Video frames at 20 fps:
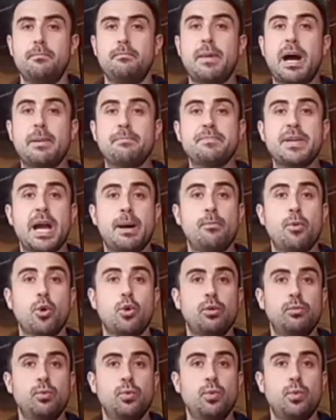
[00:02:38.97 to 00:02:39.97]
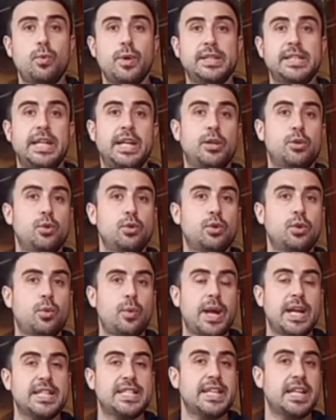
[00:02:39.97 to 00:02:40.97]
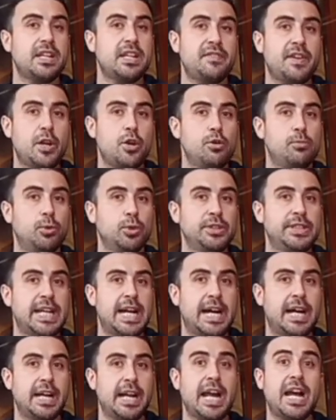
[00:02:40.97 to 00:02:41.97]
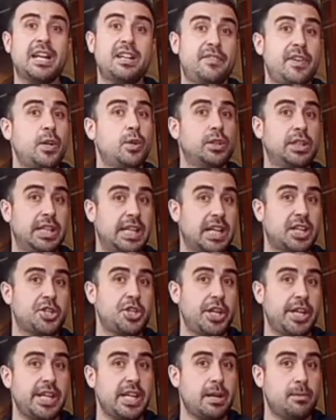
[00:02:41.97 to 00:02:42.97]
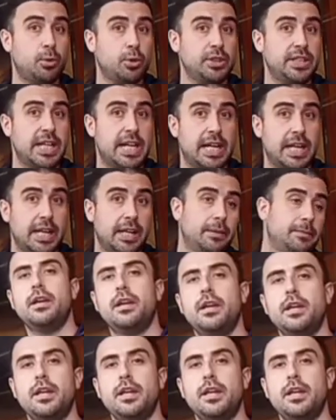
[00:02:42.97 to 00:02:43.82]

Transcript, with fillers: ma abbiamo comunque delle congruenze a livello mondiale, a livello dell'arceria mondiale.